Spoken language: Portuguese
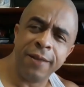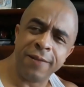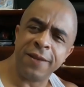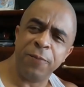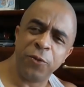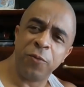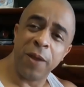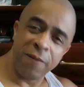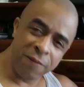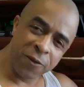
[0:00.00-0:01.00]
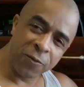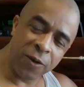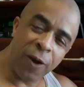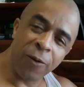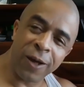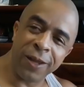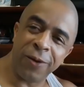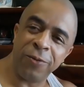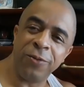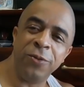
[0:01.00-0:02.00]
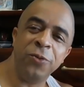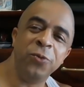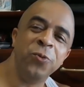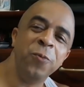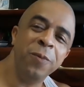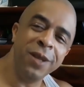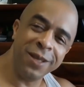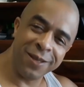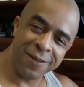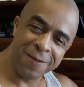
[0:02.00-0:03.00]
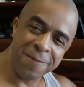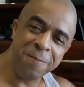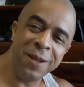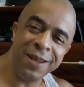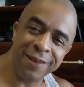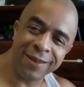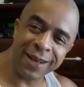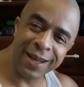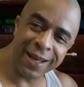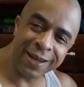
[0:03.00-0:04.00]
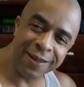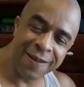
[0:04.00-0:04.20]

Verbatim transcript: seja muito bem-vindo ao canal do Dublê. Beleza, galera?